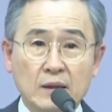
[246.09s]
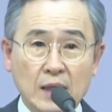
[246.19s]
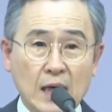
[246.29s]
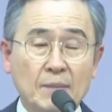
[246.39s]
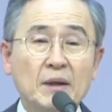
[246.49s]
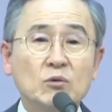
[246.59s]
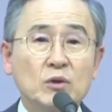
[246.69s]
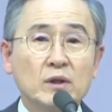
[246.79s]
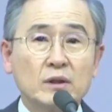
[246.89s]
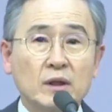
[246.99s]
다만
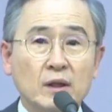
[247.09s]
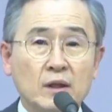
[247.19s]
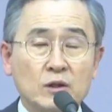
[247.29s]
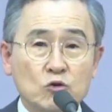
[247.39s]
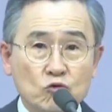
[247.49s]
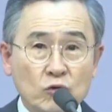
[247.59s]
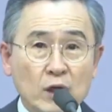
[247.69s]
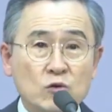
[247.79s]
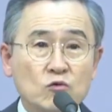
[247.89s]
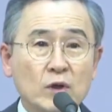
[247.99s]
우리는
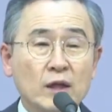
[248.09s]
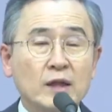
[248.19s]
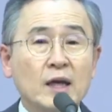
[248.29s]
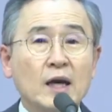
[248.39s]
순간순간